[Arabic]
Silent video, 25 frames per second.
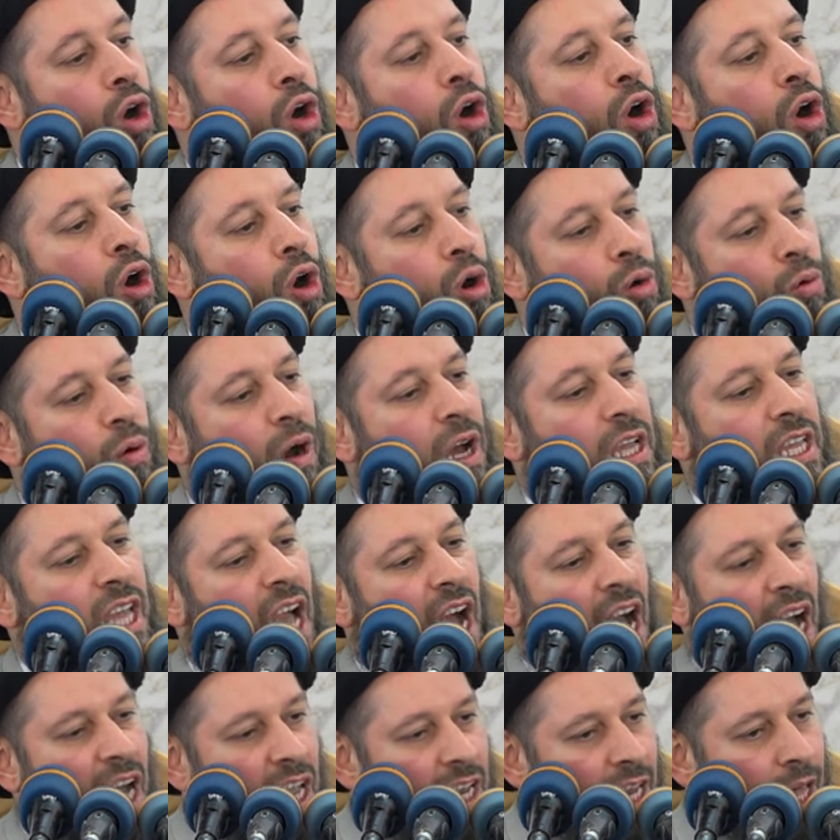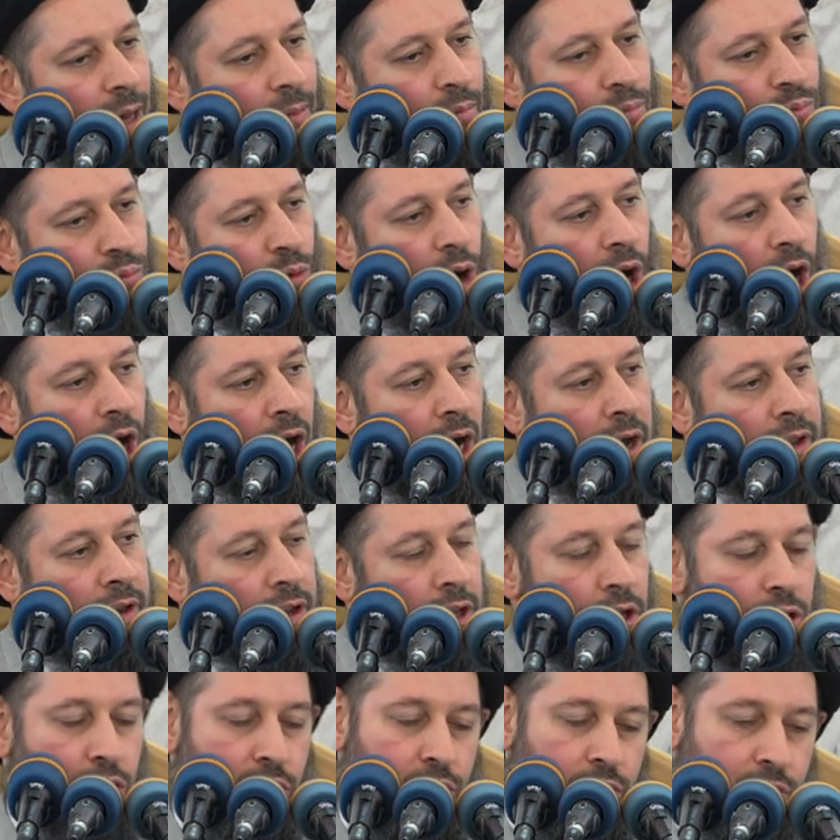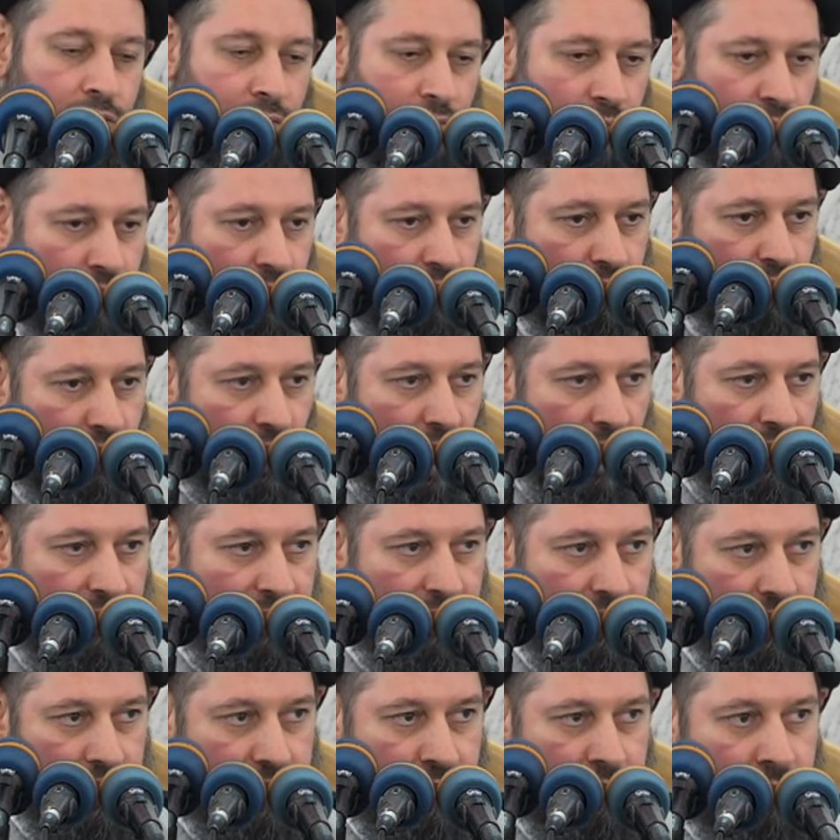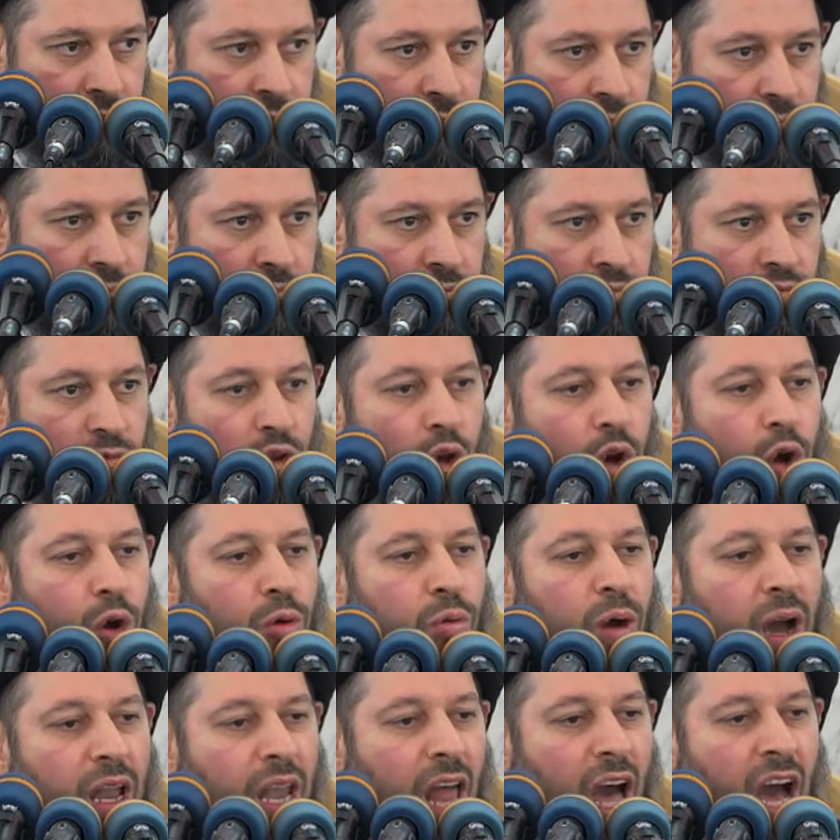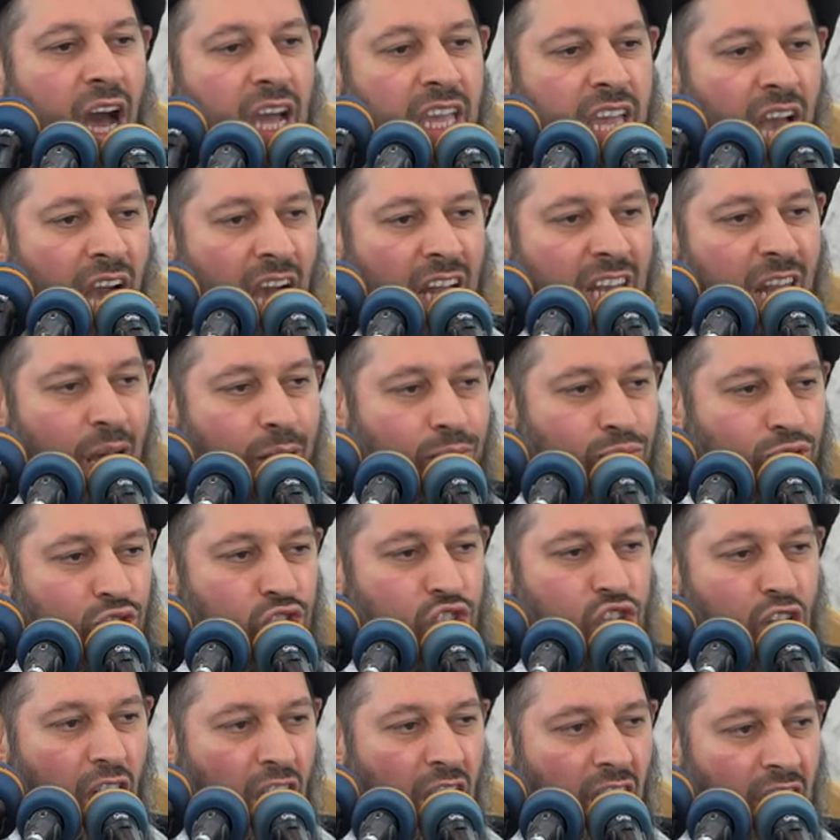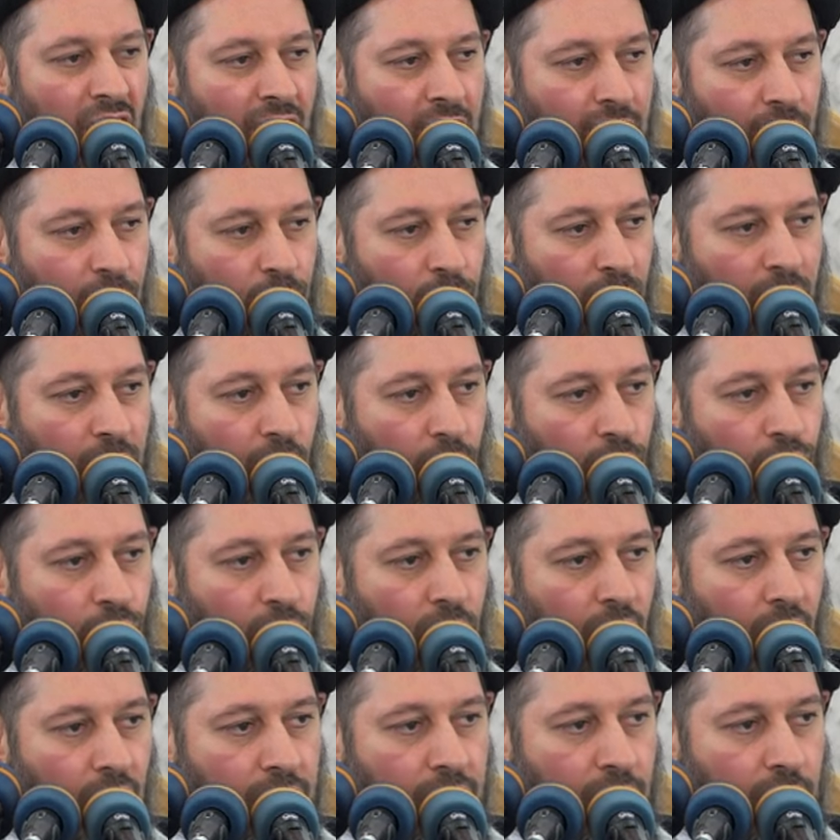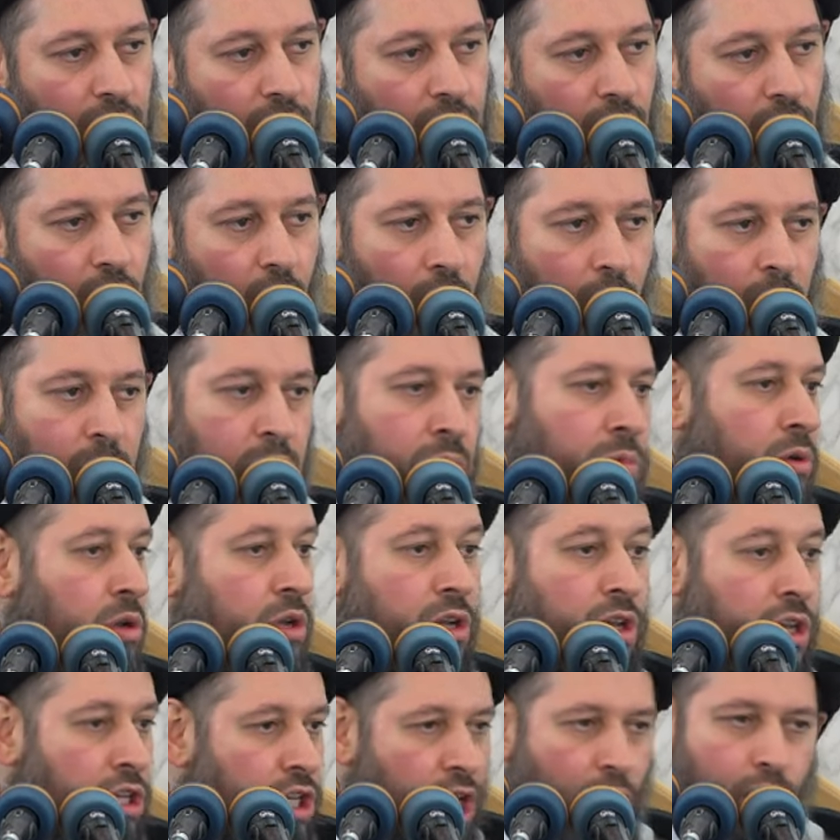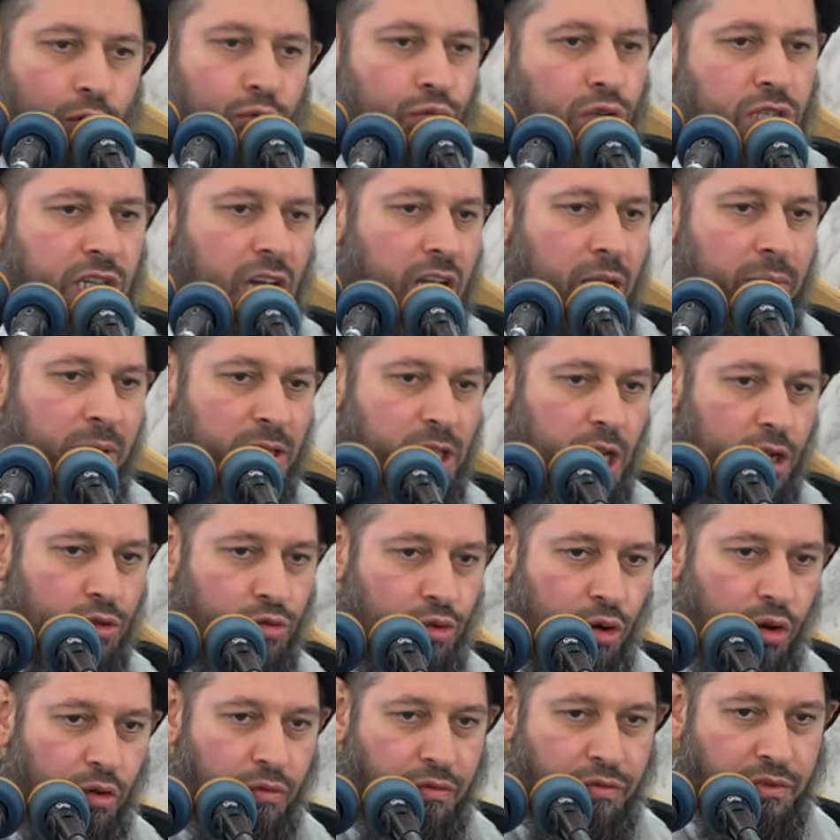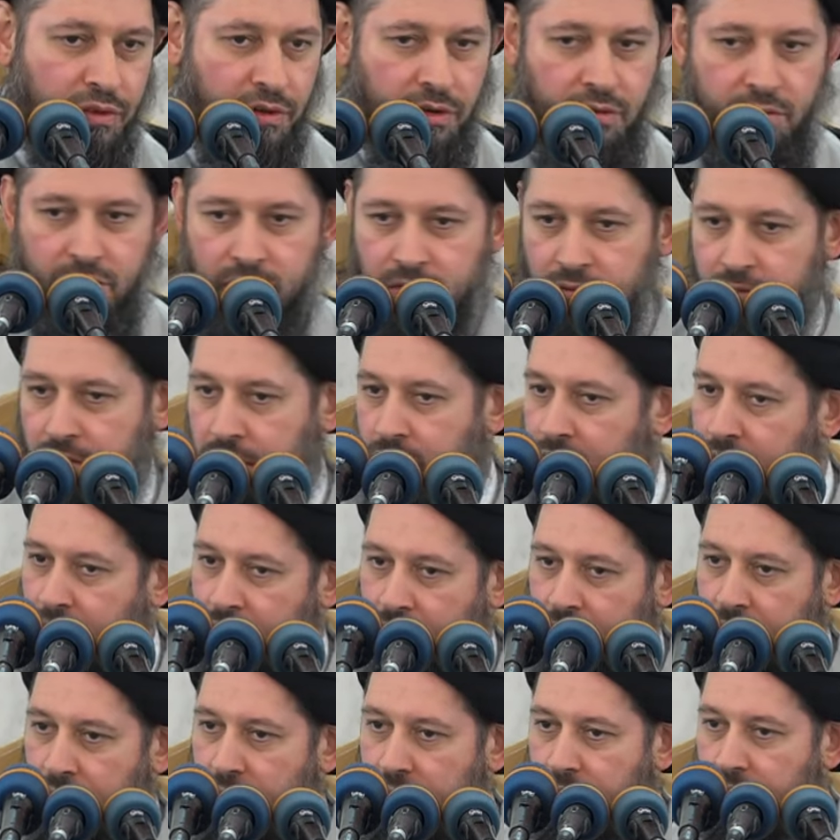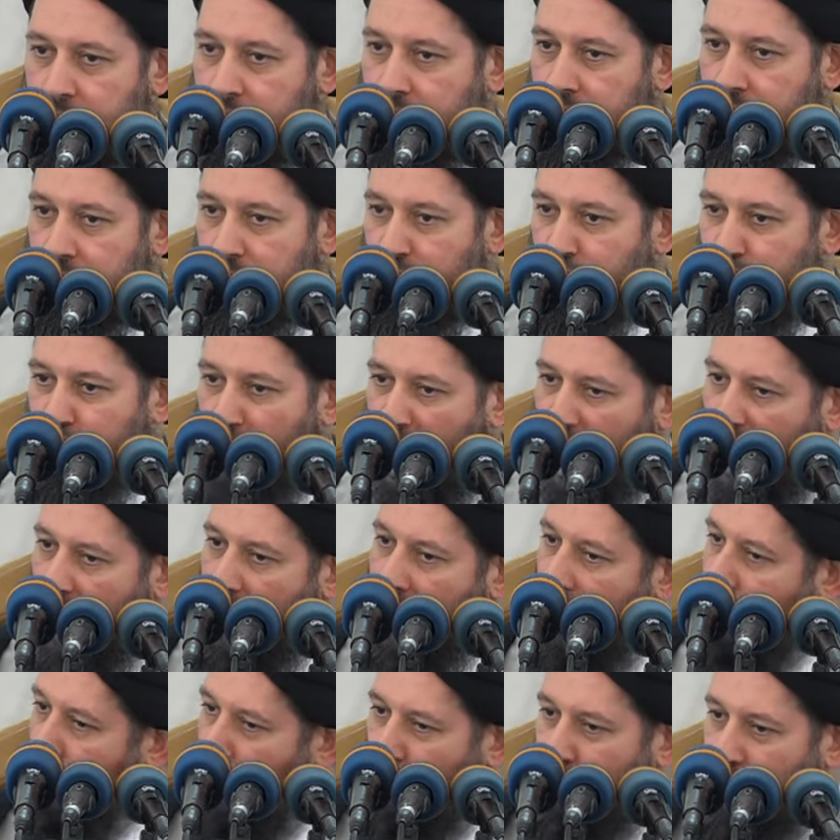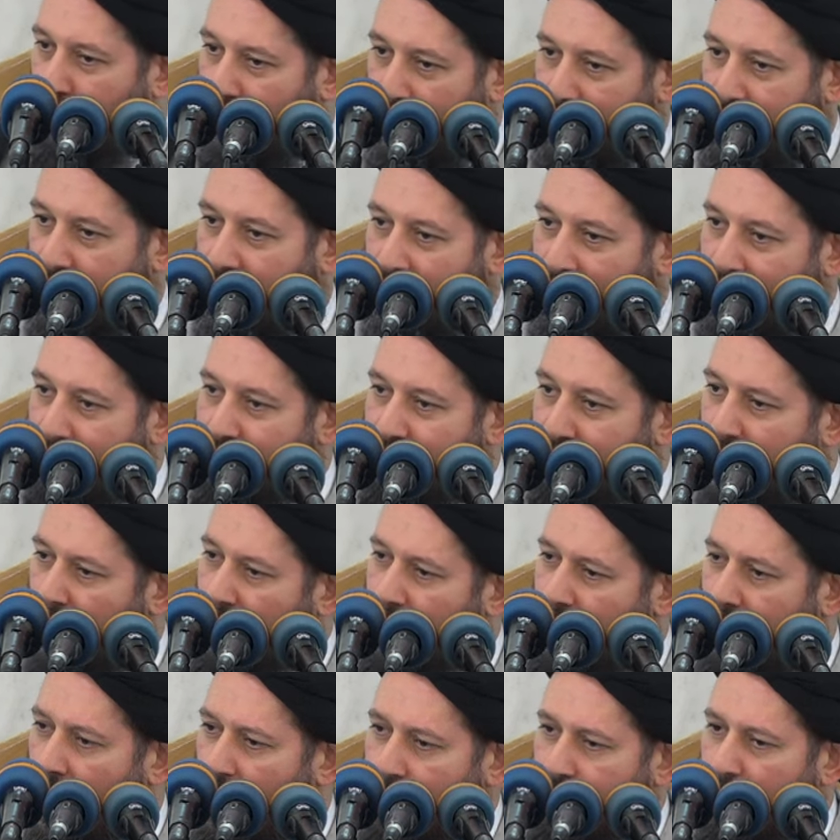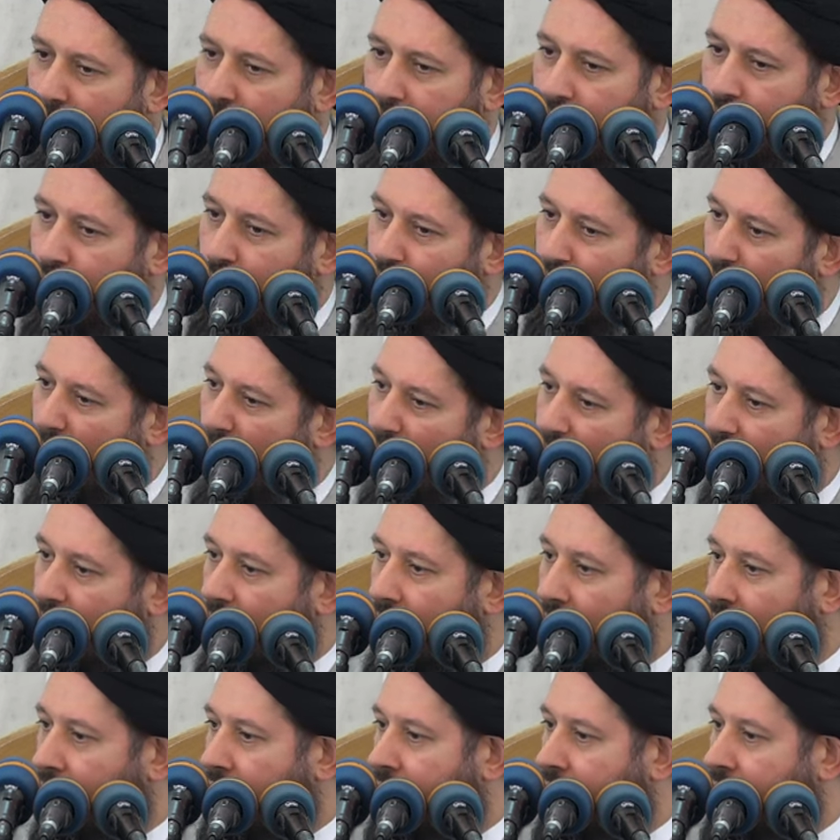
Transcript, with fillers: هو يعلم معاند كافر هو لا يعلم جاهل ويقول هذا الكلام يقول كلمة الكفر يعلم أو لا يعلم لا يغير الواقع